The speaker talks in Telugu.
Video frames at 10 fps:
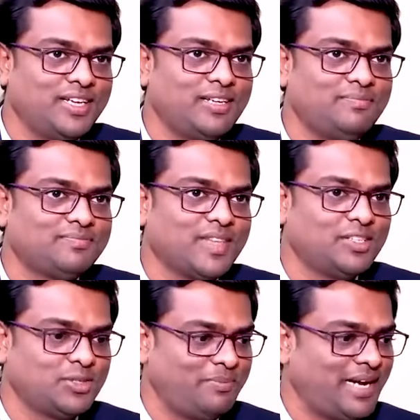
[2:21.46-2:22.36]
ఉంటుంది కదా
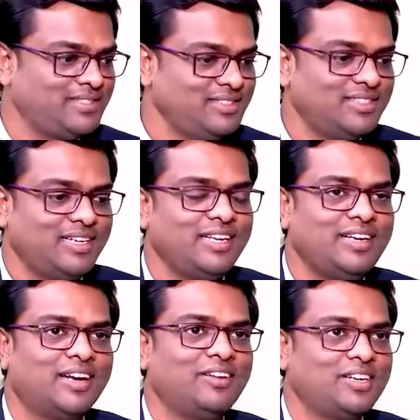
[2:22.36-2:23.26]
సో ప్యాసింజర్కి
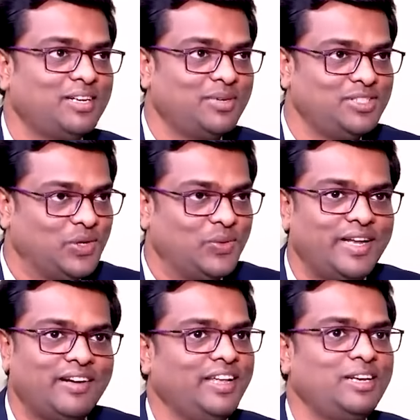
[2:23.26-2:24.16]
డ్రైవర్కి మధ్యలో
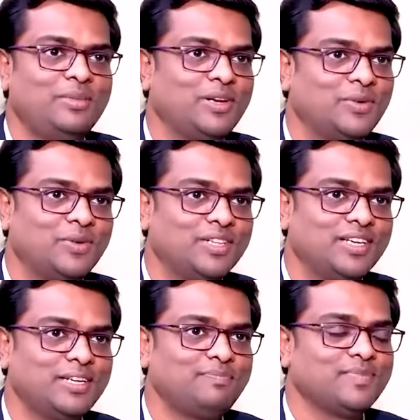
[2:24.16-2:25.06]
ఉండే రేర్ మిర్రర్
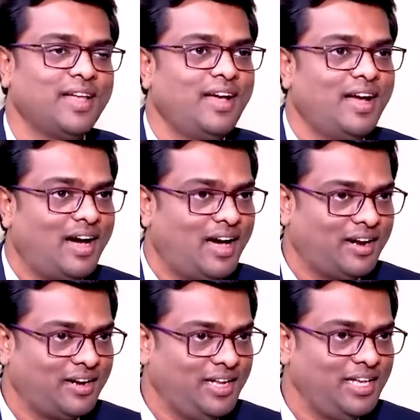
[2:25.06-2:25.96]
ఉంటుంది కదా ఆ
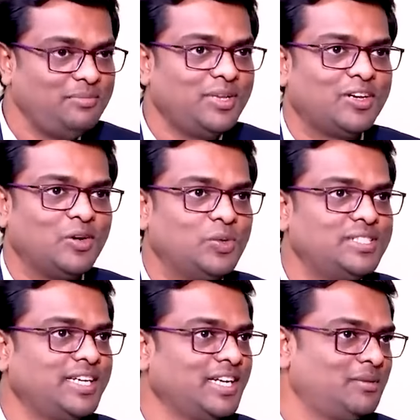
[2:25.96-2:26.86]
రేర్
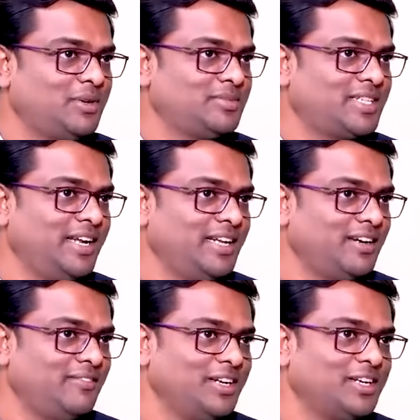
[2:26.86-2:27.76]
మిర్రర్లోంచి కనుక మనం
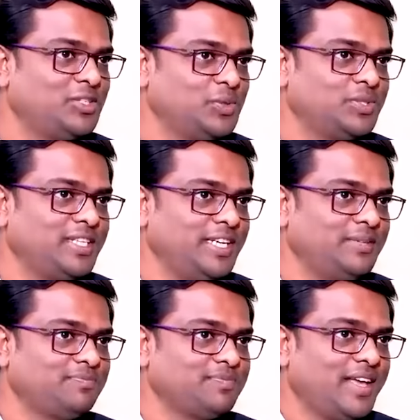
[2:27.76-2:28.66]
సడన్గా వెనుకకు చూసి
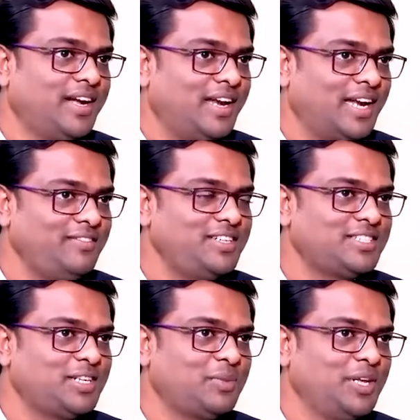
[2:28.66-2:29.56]
డ్రైవ్
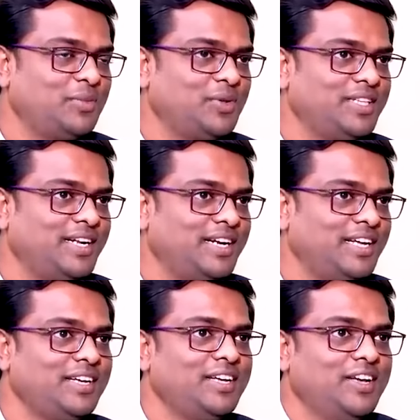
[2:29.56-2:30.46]
చేసేటప్పుడు ఏమవుతుంది
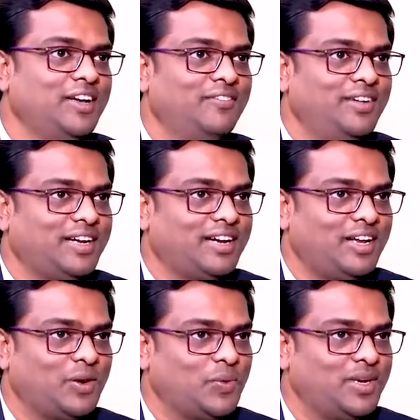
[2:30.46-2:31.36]
అంటే
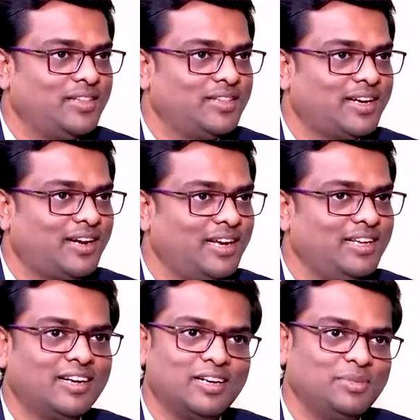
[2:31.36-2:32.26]
వెనకాల రోడ్ అంతా ఖాళీగా